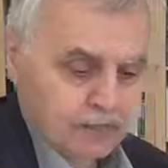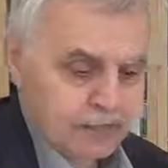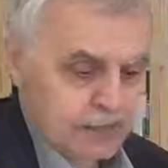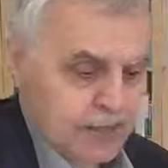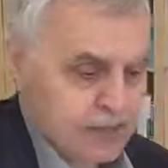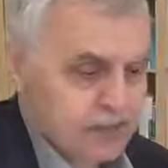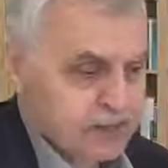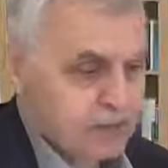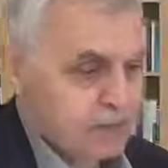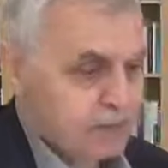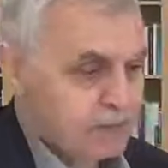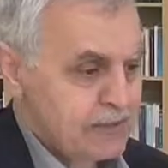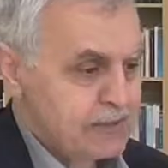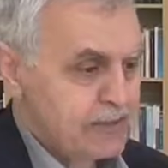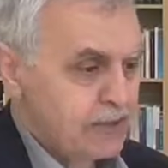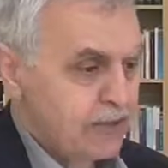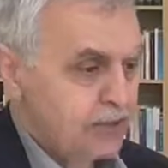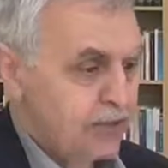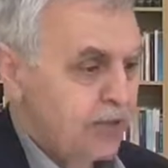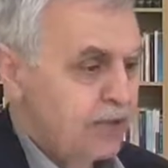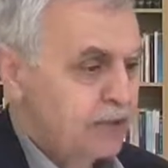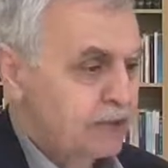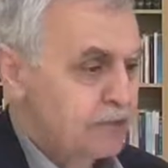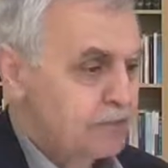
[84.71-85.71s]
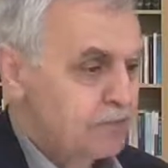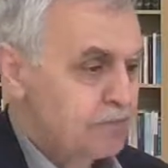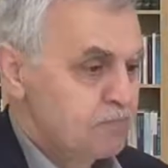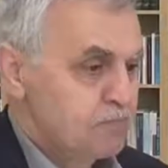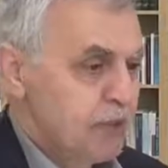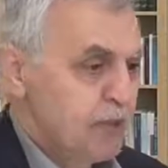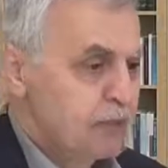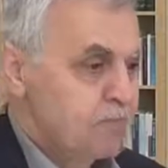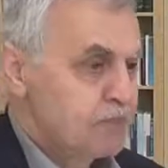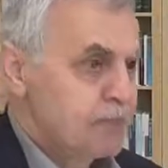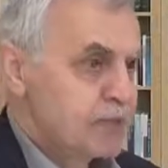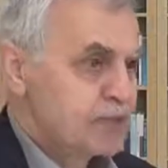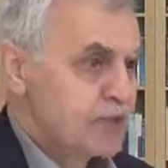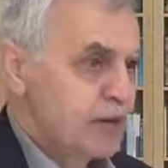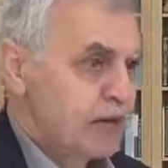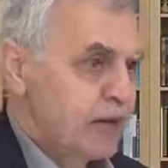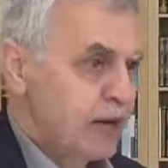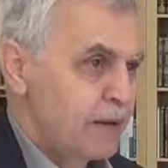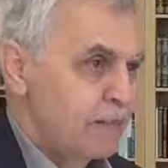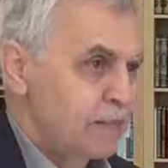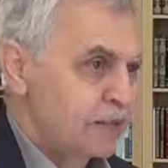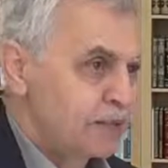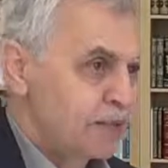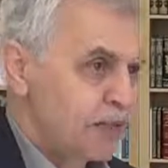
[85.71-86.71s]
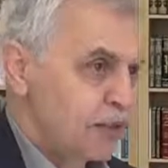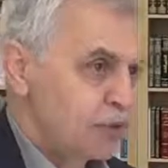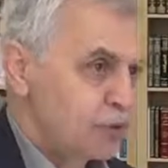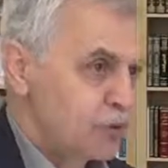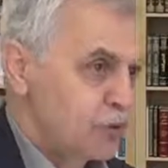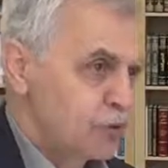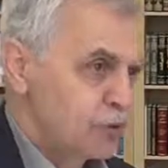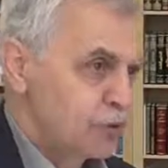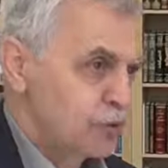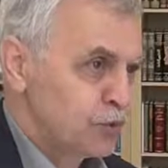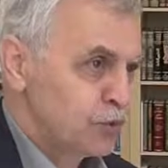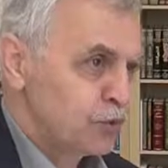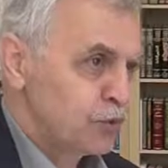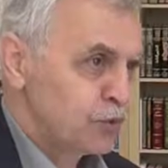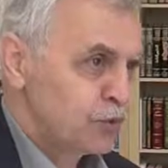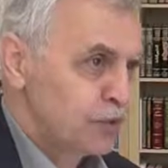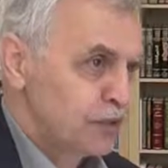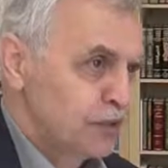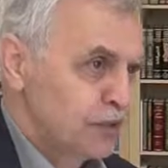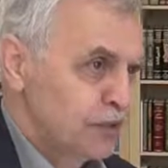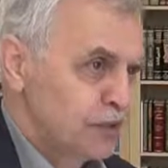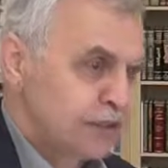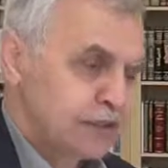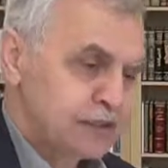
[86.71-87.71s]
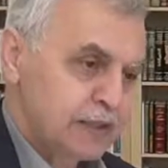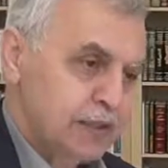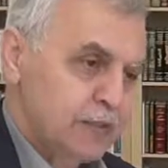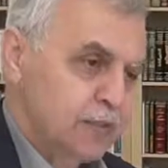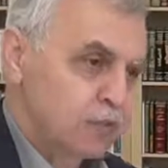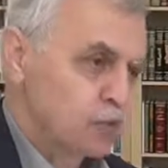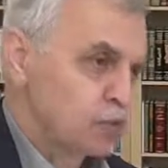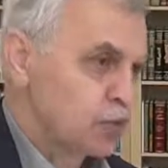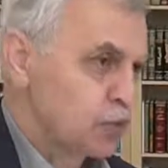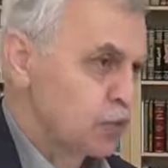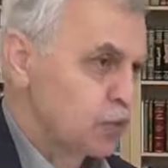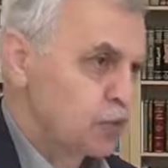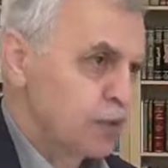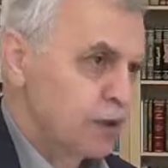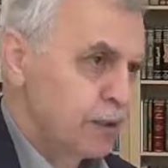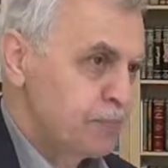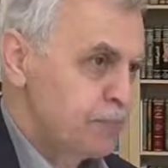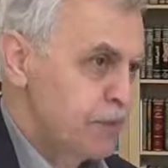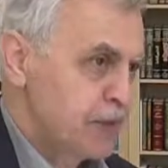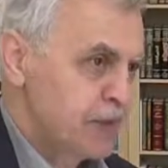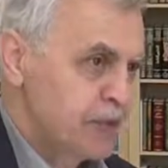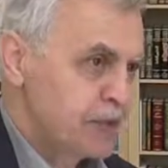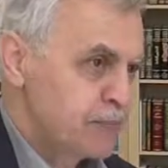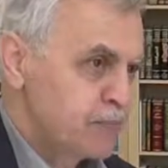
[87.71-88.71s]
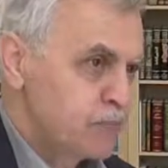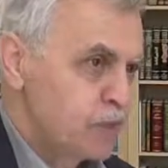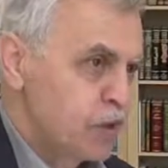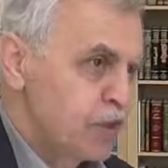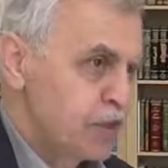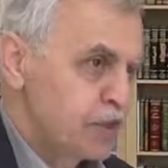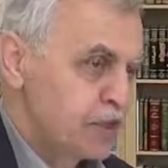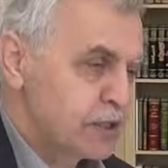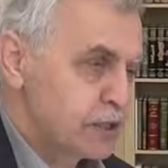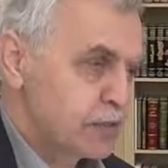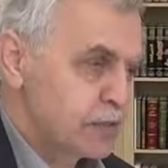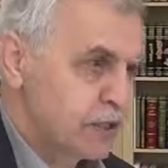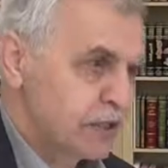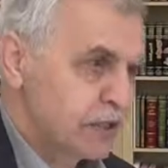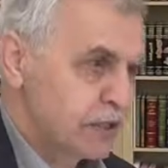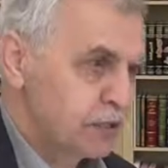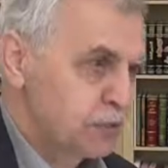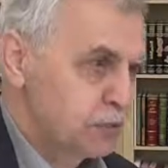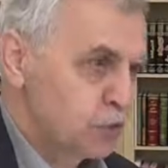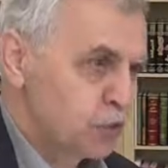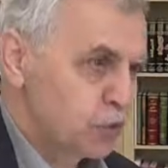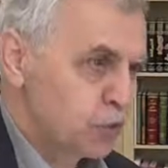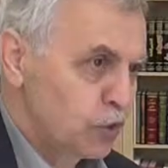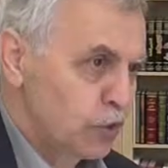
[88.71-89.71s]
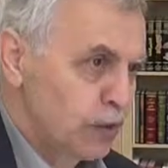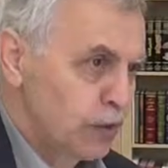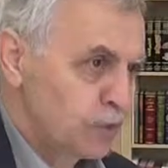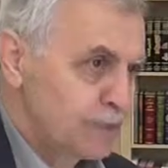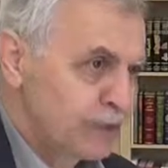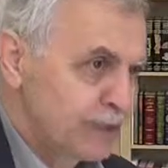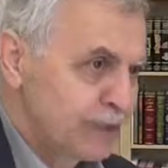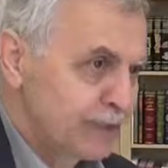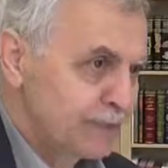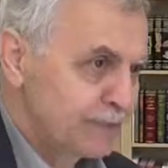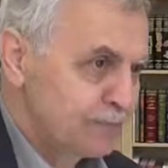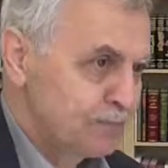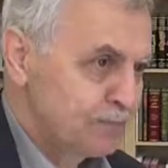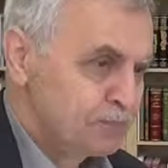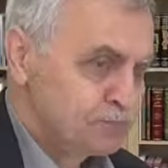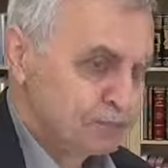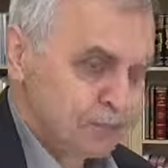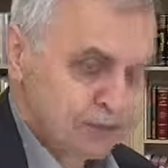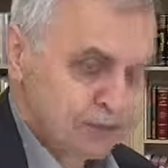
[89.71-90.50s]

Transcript: Nasıl mesela? Ben mesela Ahmet Akgündüz İslam hukukunda biraz mürekkep yalamış olabilirim.